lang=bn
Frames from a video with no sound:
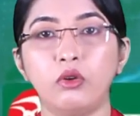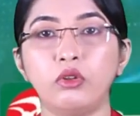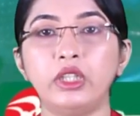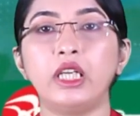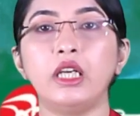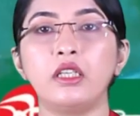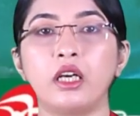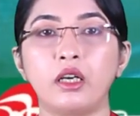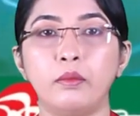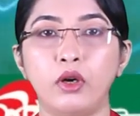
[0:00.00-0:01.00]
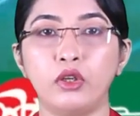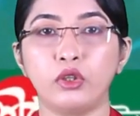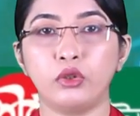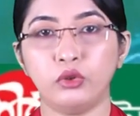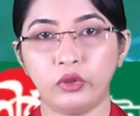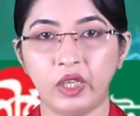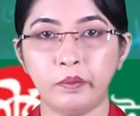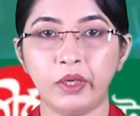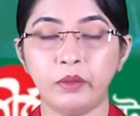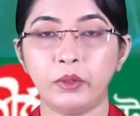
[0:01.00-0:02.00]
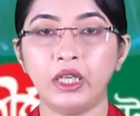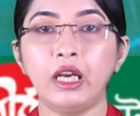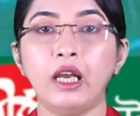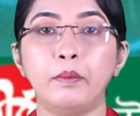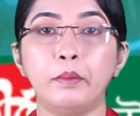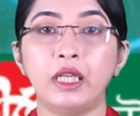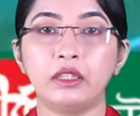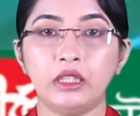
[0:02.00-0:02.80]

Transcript: অন্যদিকে ঢাকা মহানগর দক্ষিণ বিএনপি বেলা